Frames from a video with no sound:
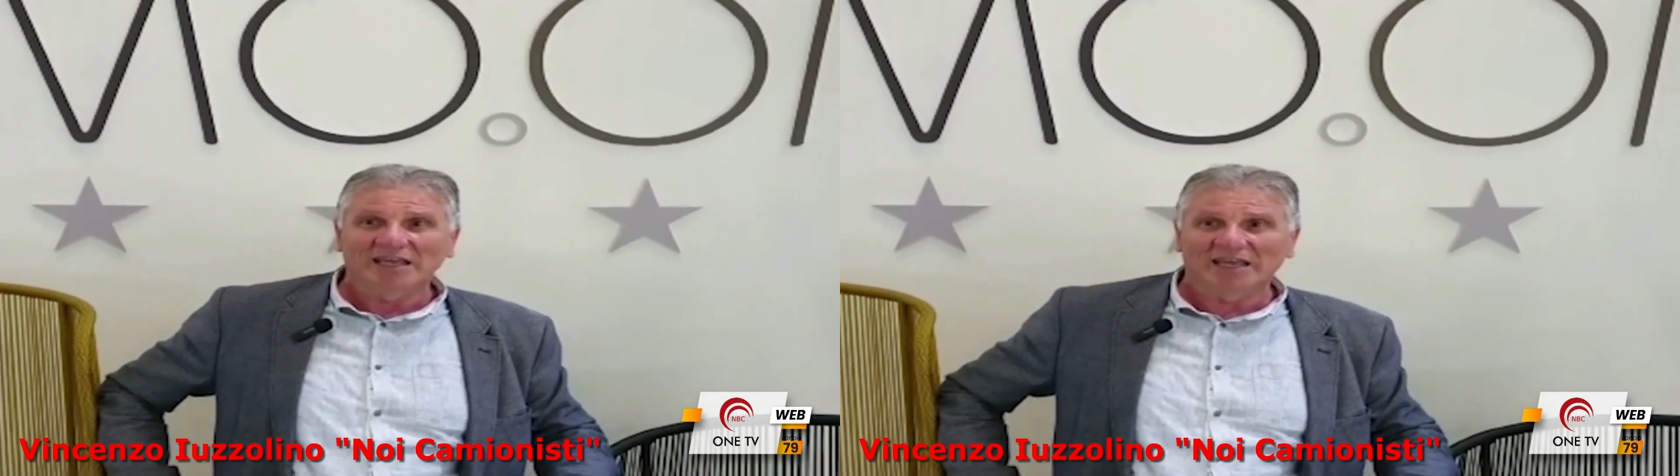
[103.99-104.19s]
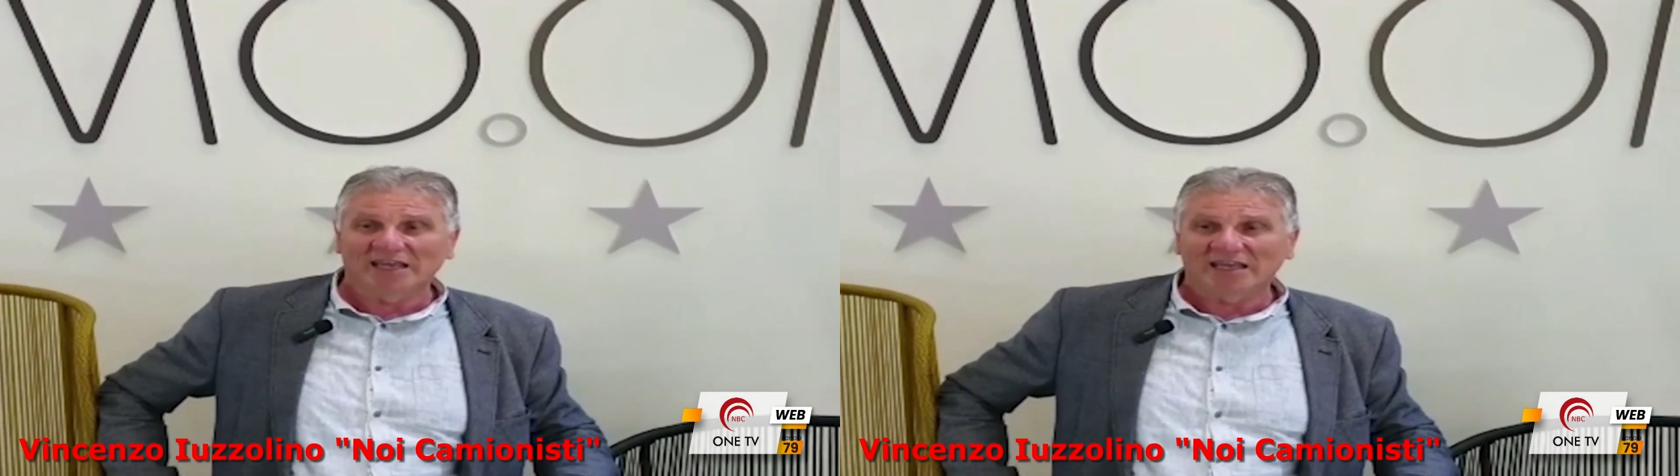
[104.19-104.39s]

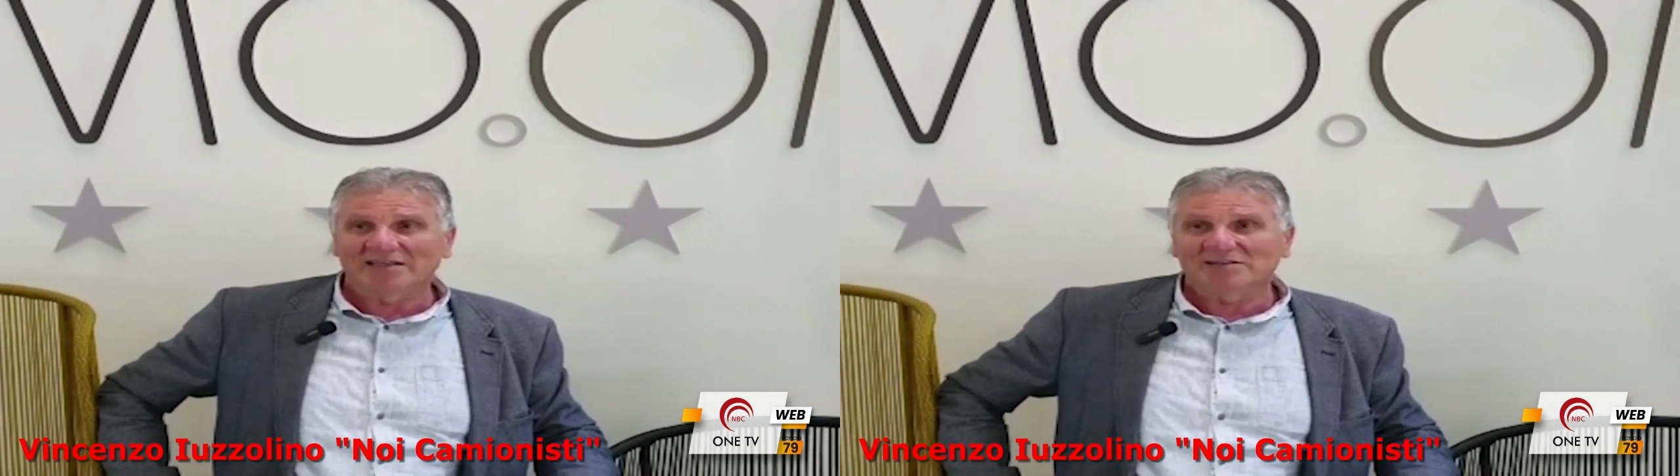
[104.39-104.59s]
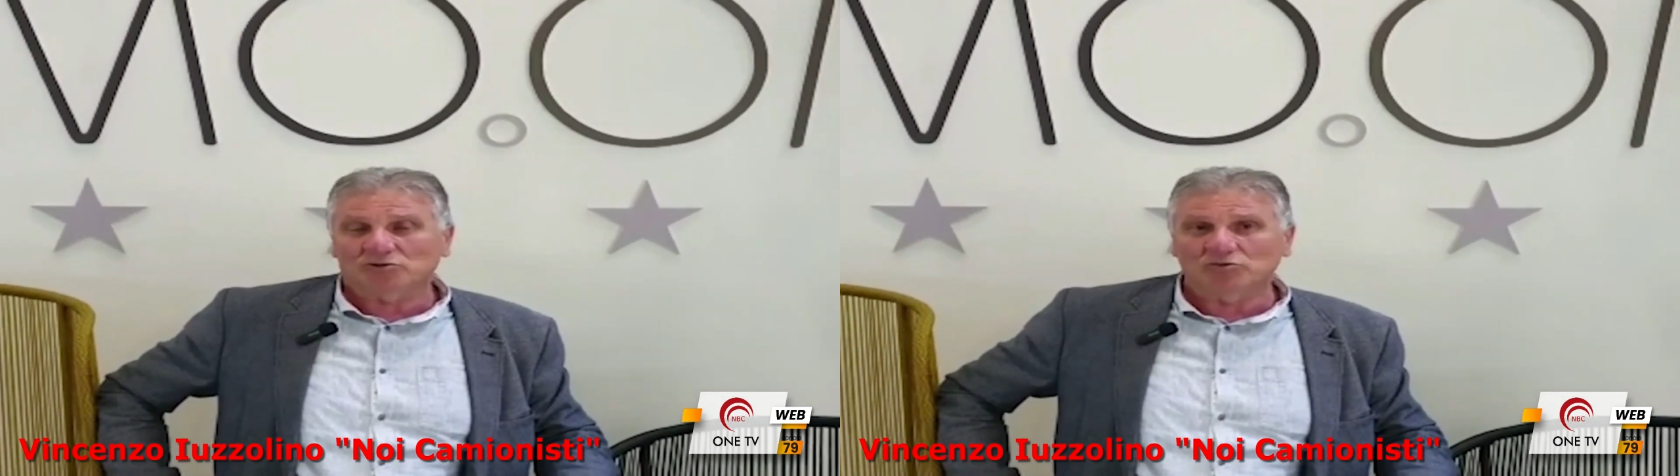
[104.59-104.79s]

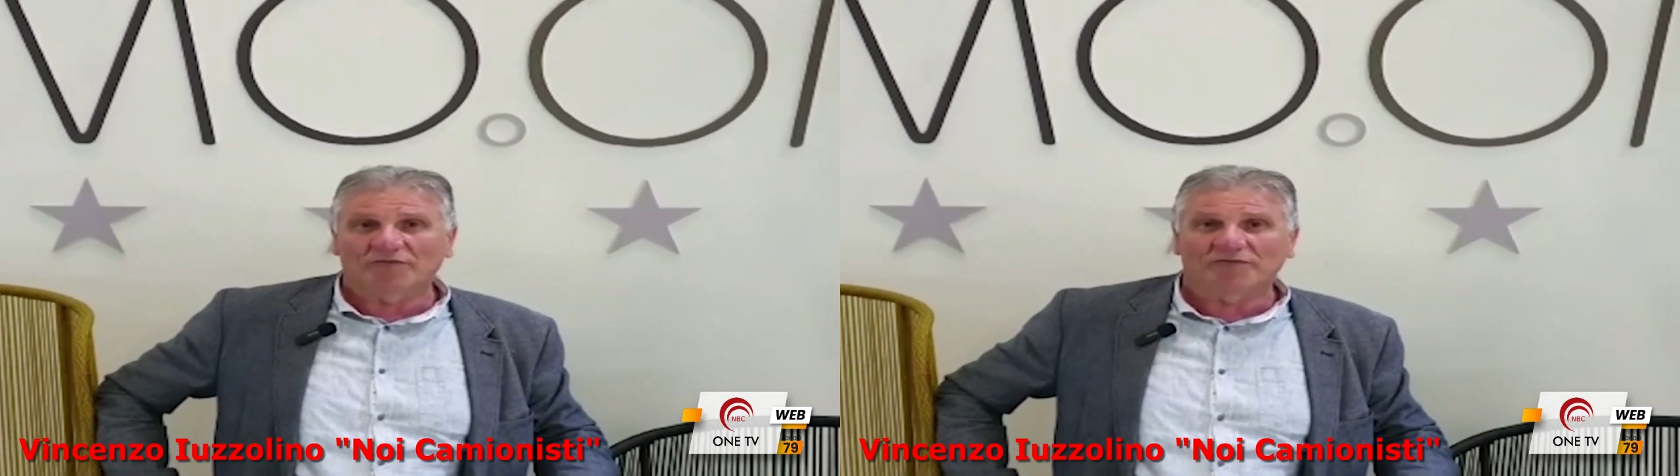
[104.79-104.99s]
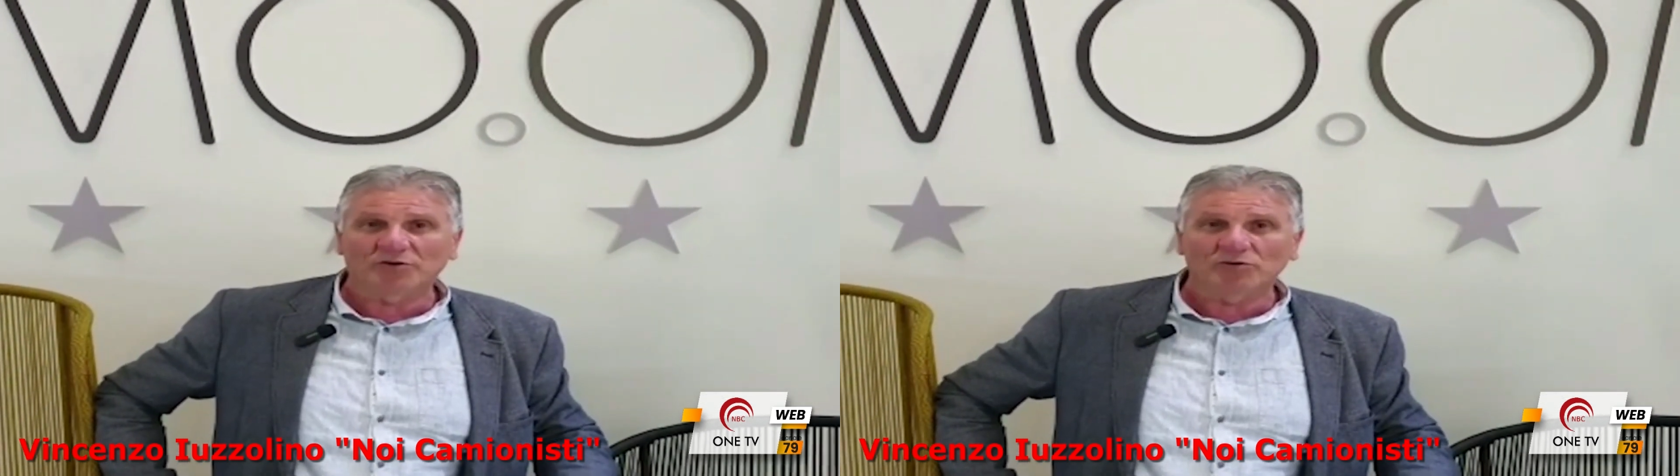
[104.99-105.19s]
e
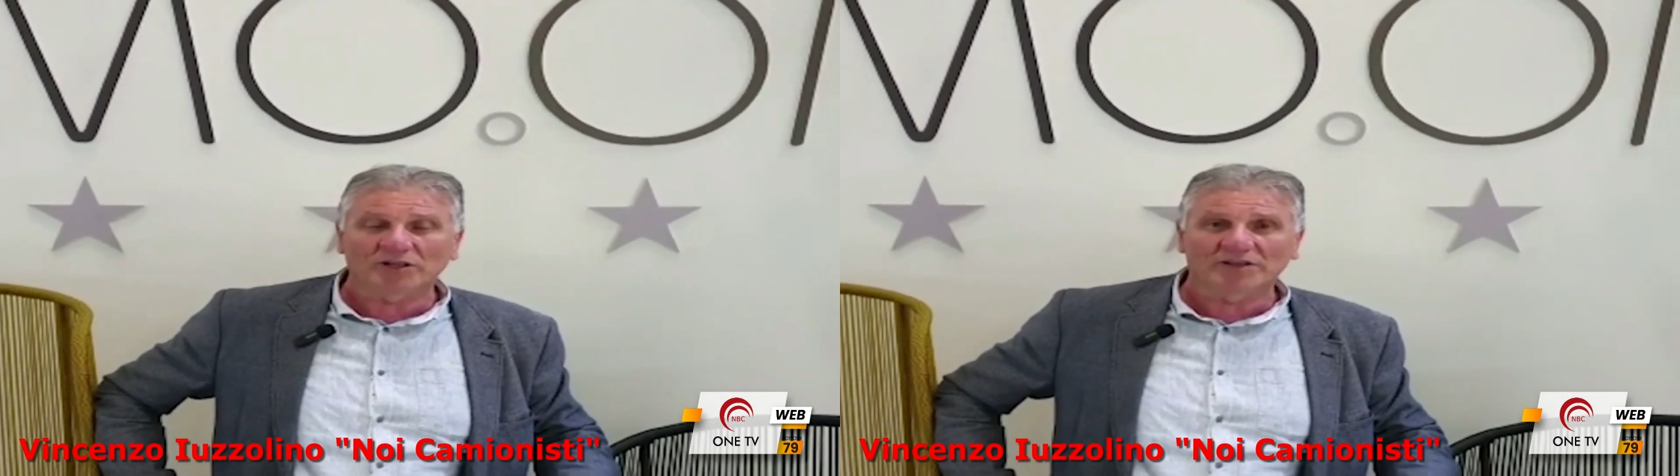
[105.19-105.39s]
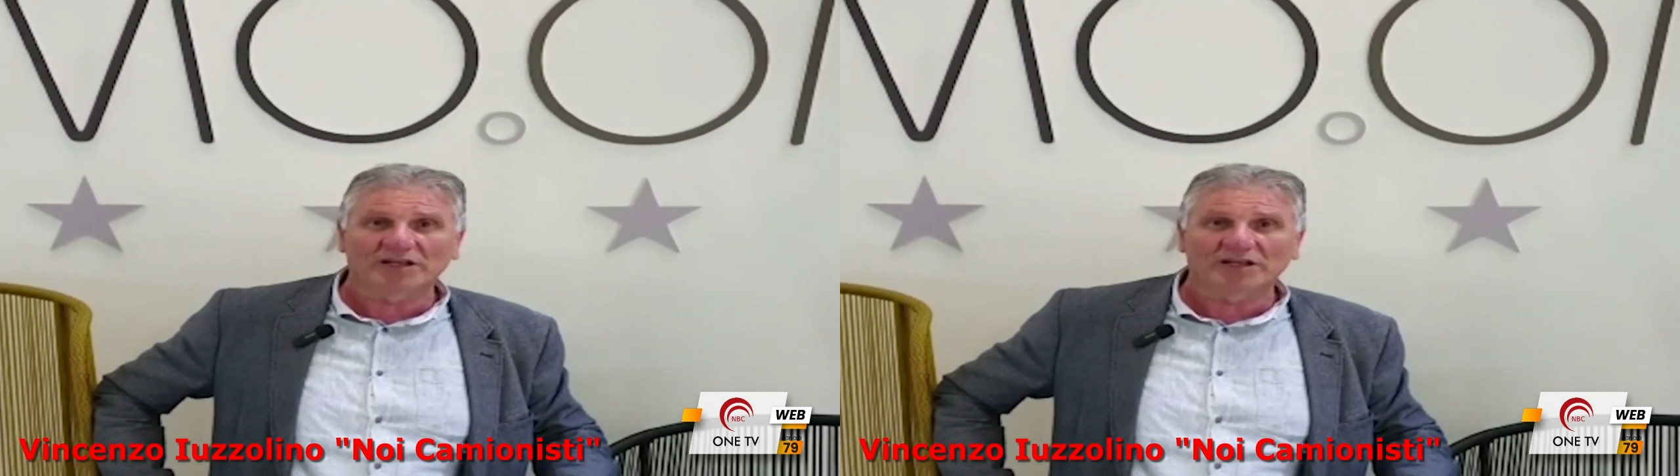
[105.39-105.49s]
sulla figura